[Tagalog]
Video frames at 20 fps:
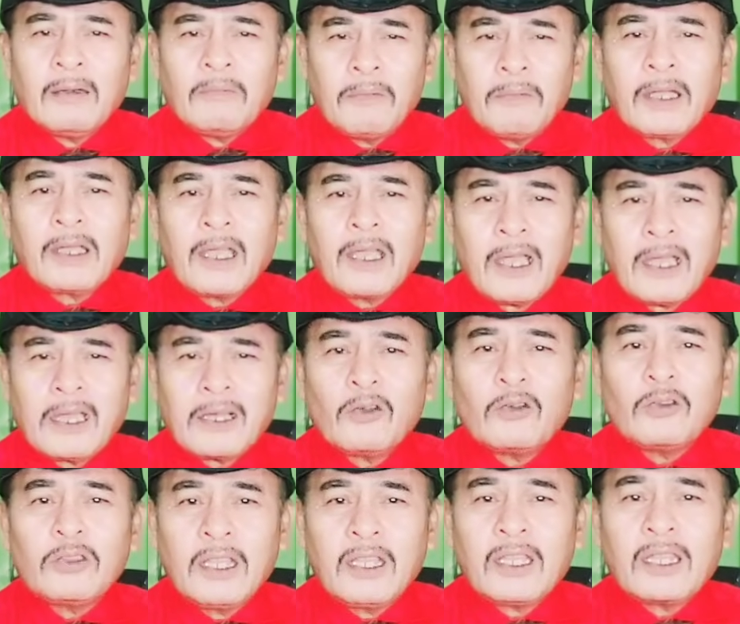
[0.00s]

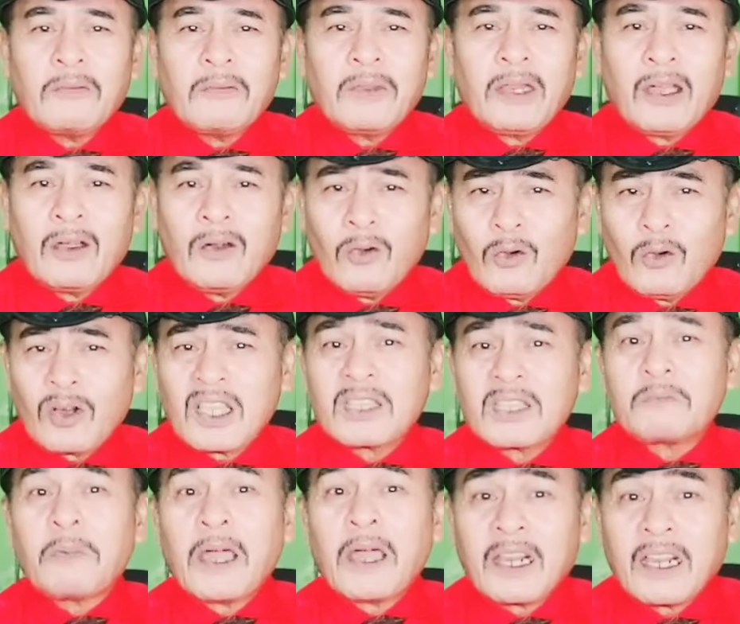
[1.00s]
Magkakaroon din kami ng
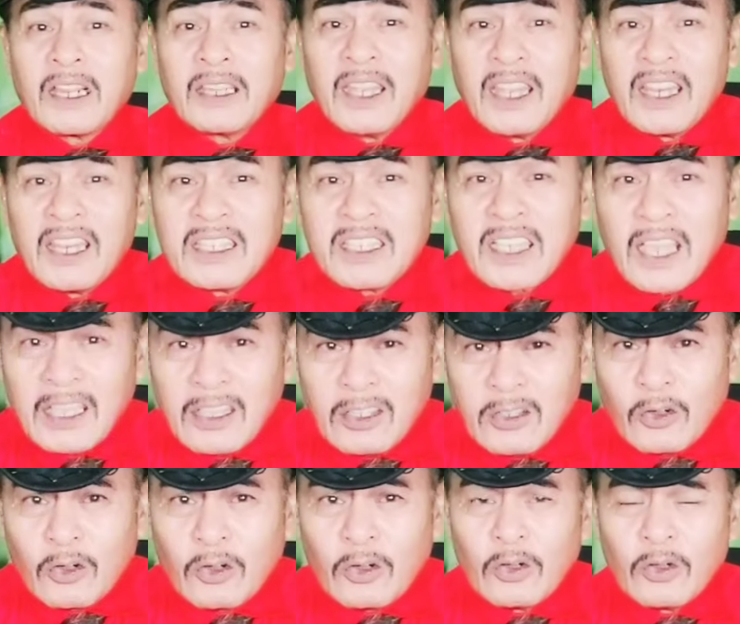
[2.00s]
oras para din sa
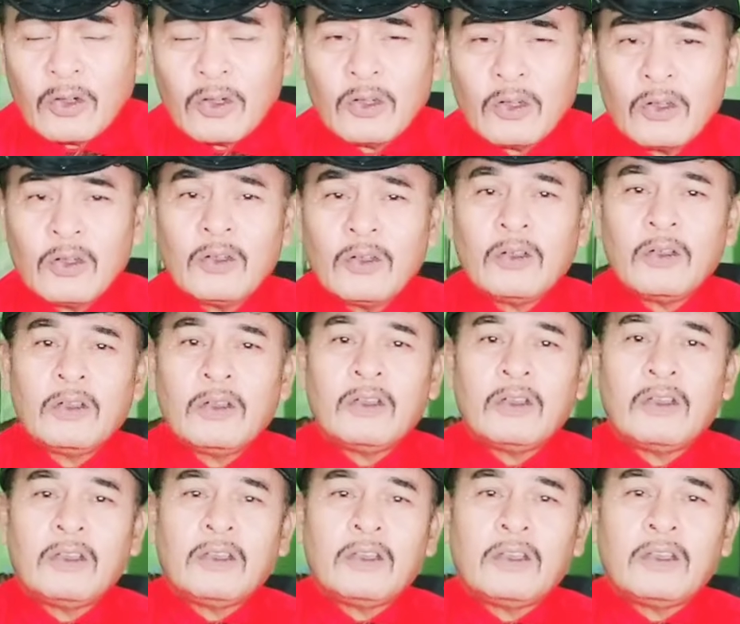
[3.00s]
inyo.
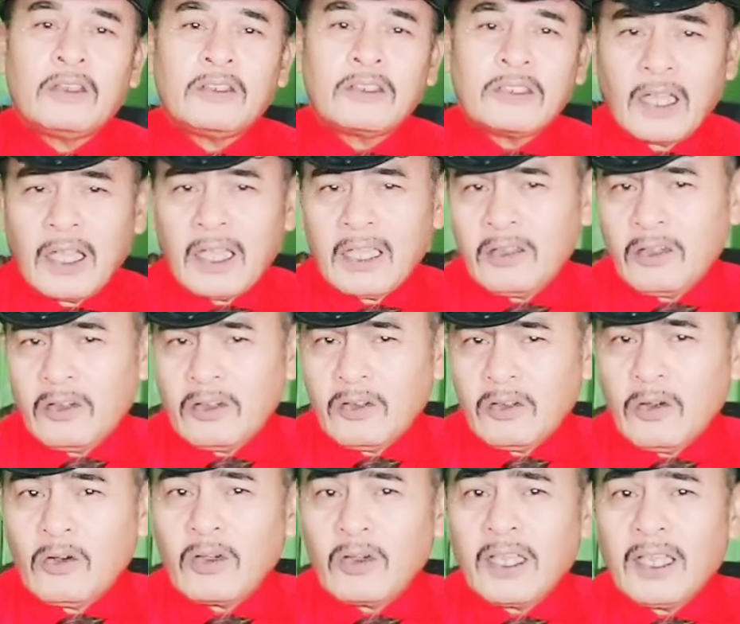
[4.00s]
Sa ngayon,
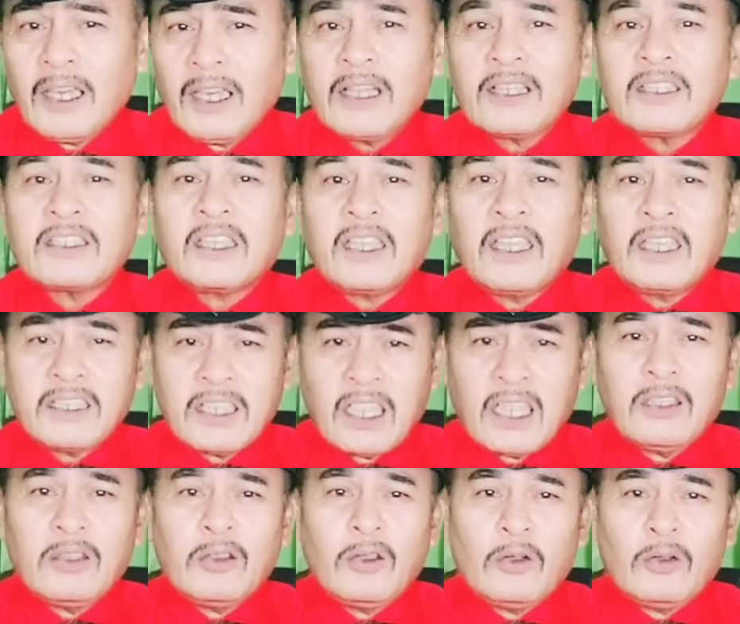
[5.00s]
okay lang. Sige, sa
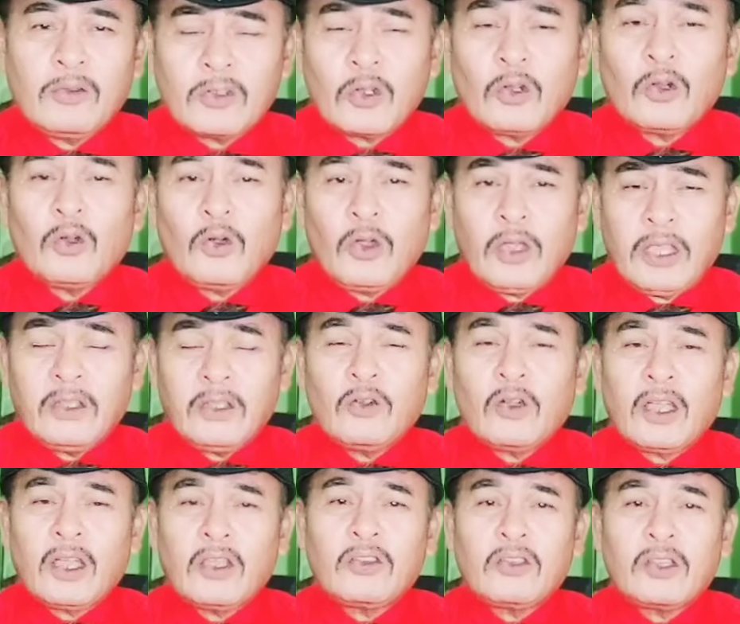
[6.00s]
inyo. Suluhin
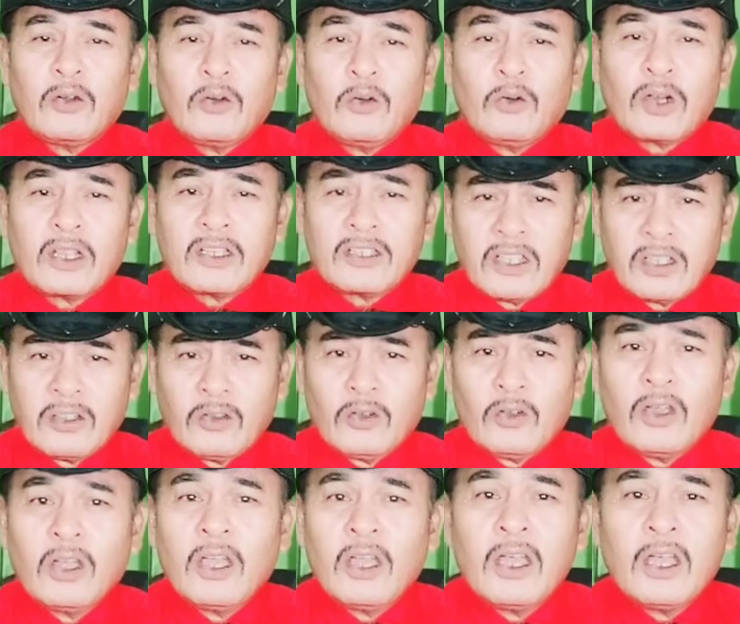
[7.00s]
nyo ngayon yung oras ninyo.
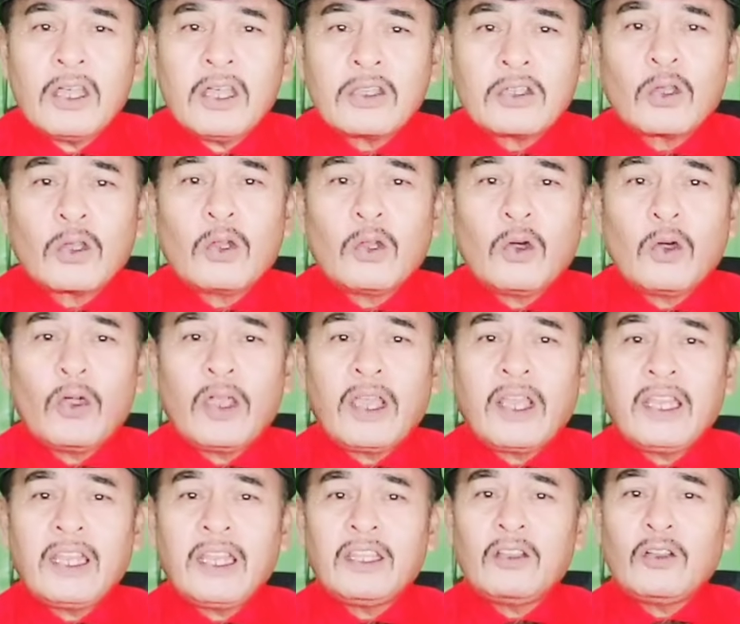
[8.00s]

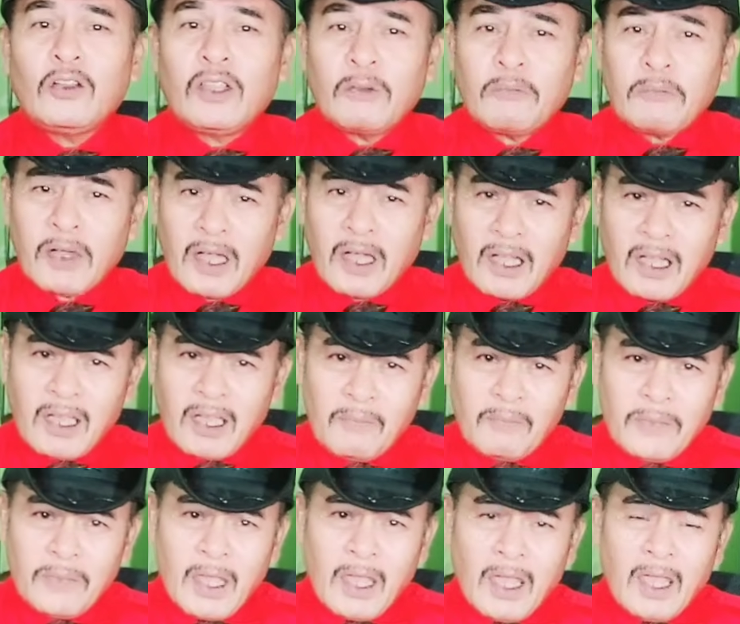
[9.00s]
Suluhin ninyo yung mga ka-
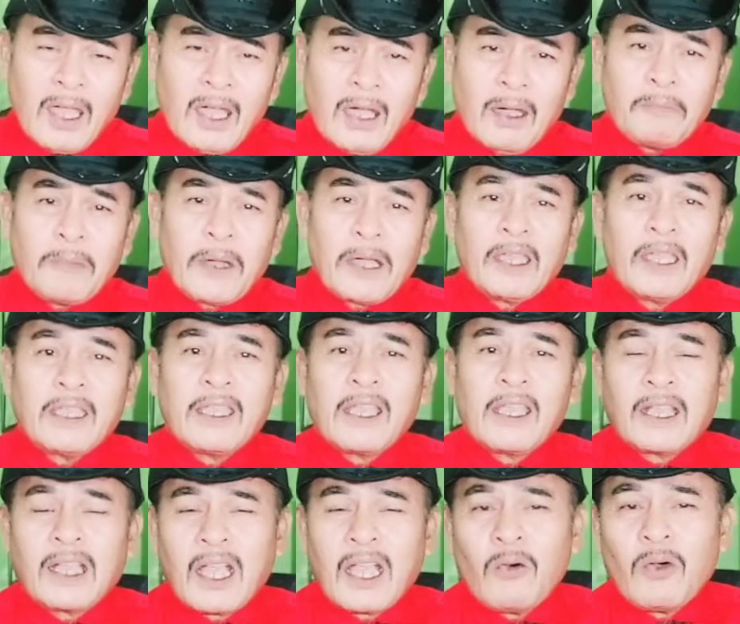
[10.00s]

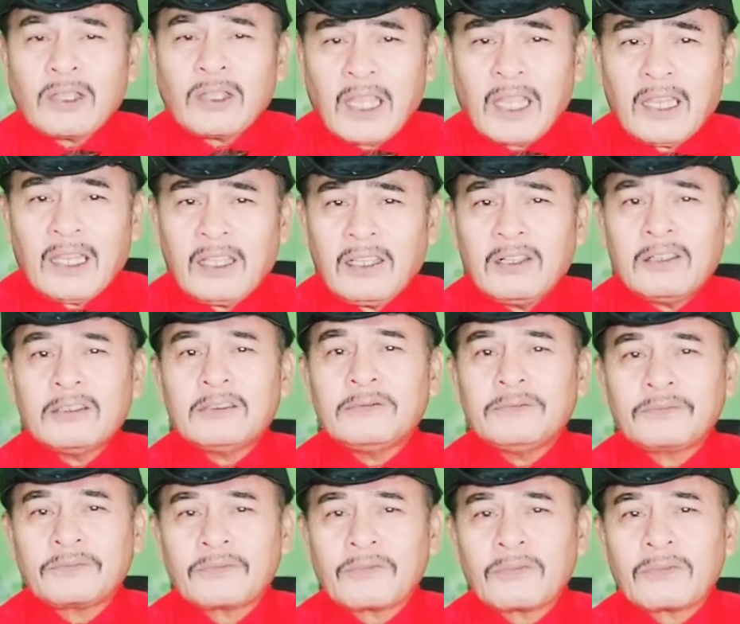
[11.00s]
pagiging kawatan
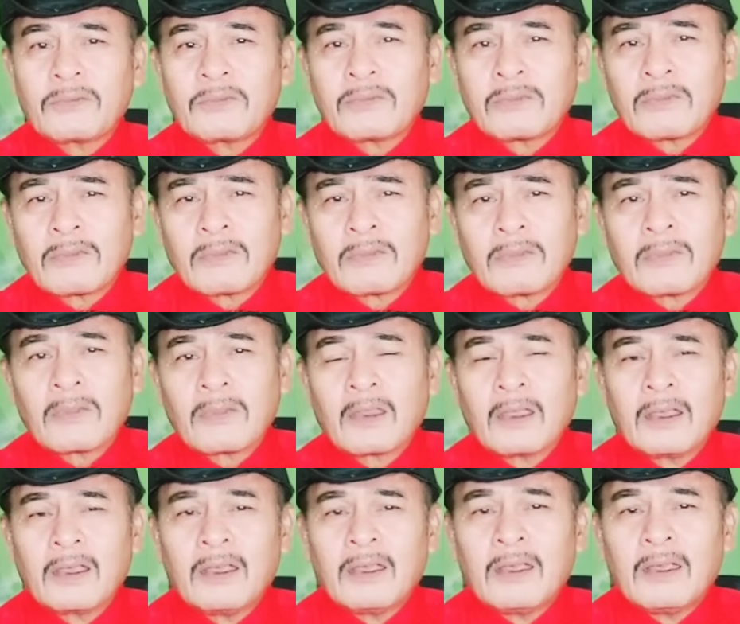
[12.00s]
ninyo.
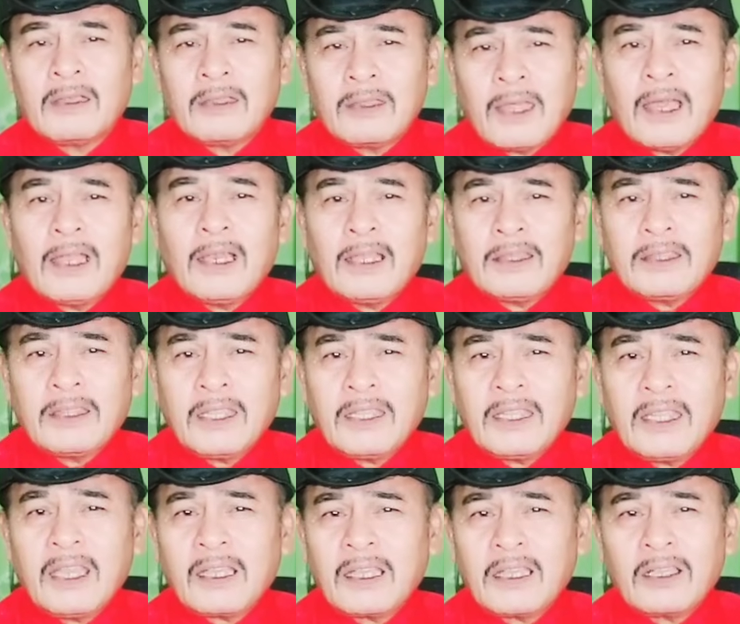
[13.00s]
Dahil ang
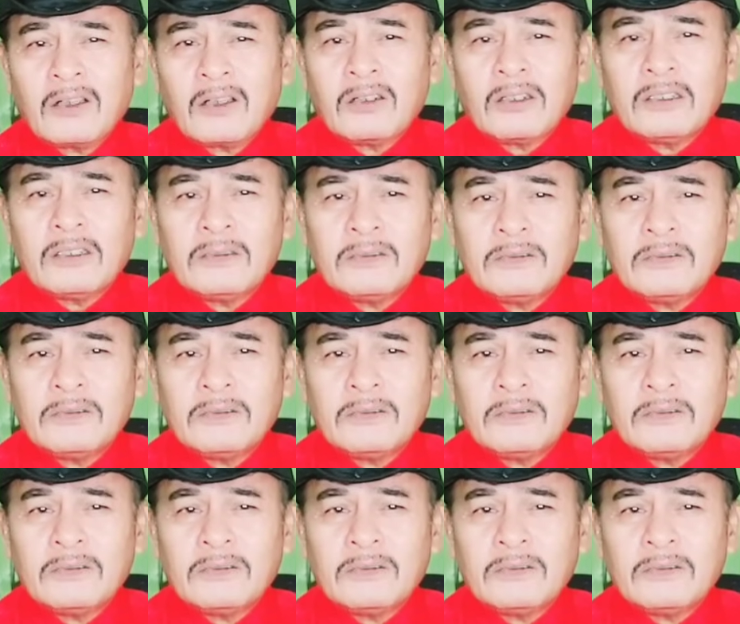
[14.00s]
titiyakin ko,